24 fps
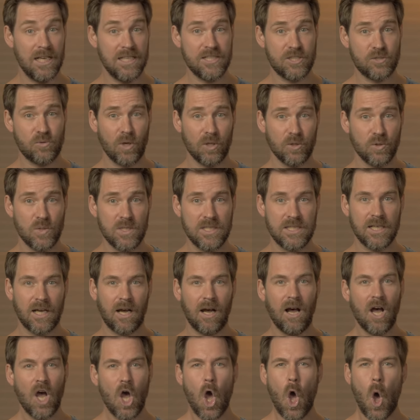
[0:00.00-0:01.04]
à l'Histoire nous le
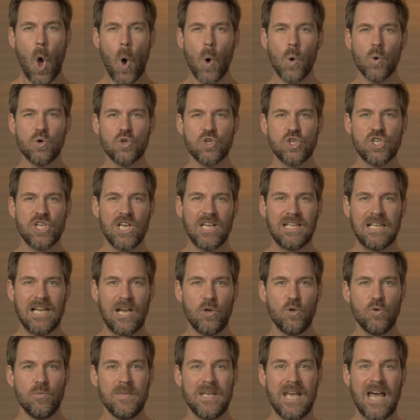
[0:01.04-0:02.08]
dira, on jette la
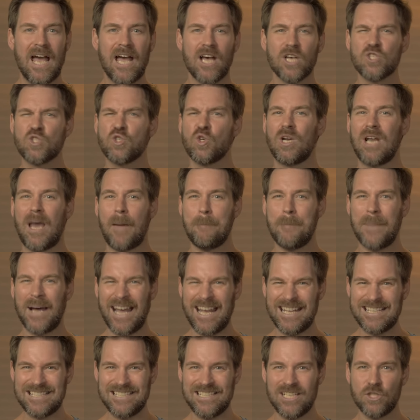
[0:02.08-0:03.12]
lumière sur la
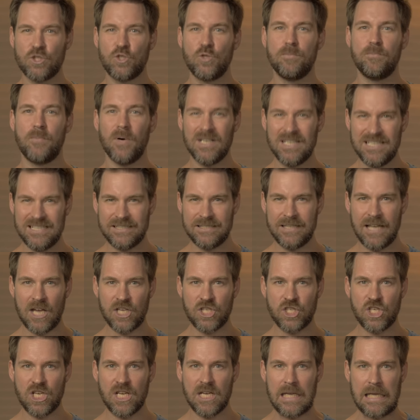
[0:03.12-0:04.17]
pratique du body
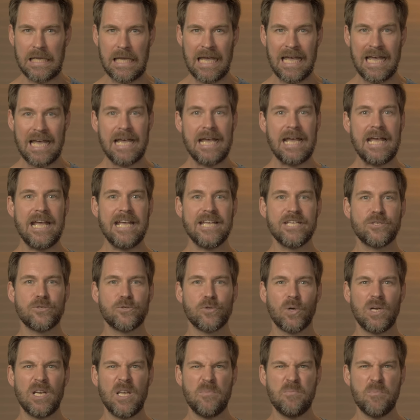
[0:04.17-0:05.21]
snatching et
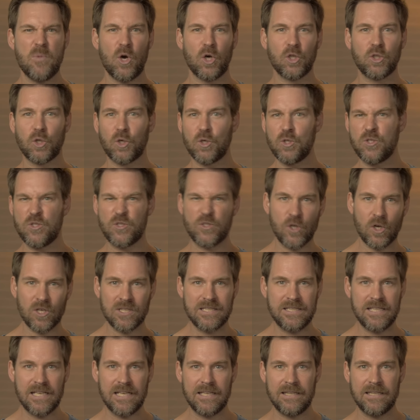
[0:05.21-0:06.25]
sur les meurtres
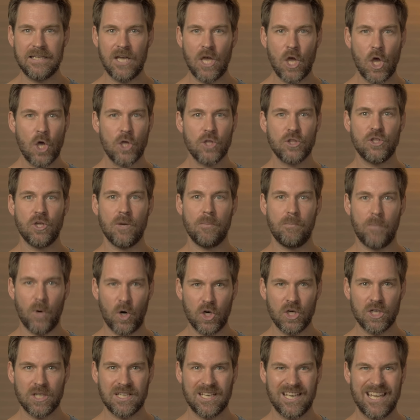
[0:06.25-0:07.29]
sordides de
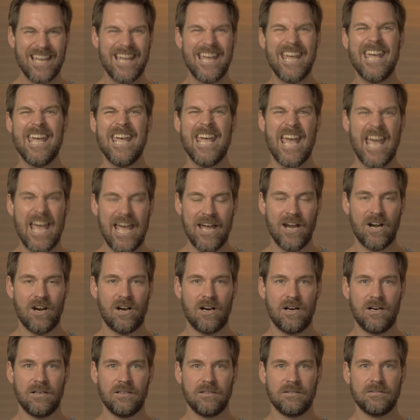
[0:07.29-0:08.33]
Burke et
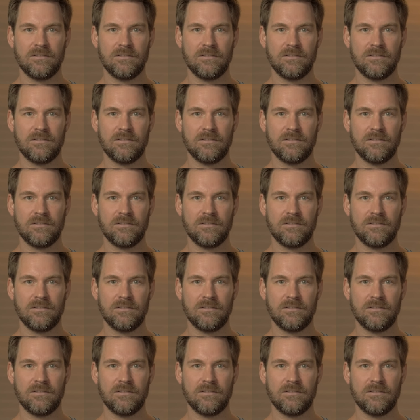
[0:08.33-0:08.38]
Hare.